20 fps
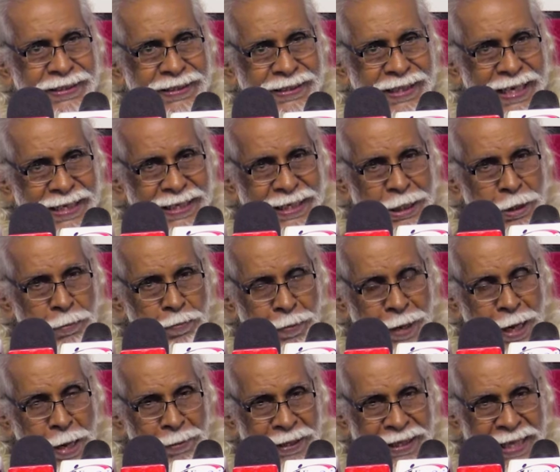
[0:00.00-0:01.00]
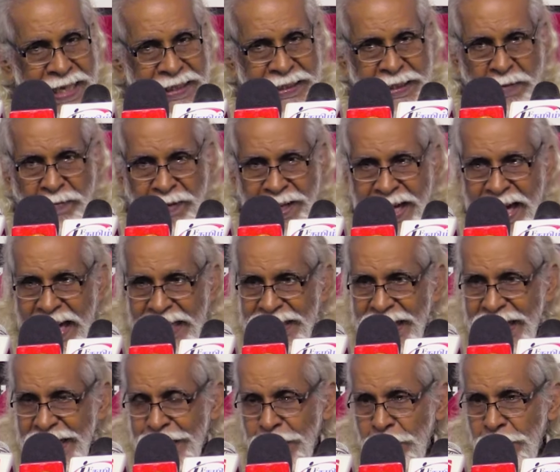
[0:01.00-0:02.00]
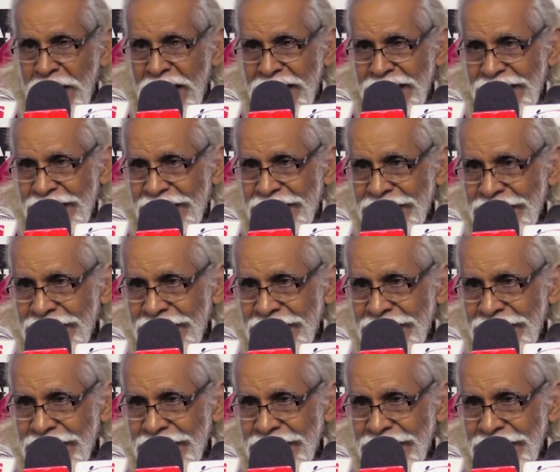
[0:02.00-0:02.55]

சஜித் பிரேமதாசவை ஆதரிக்குமாறு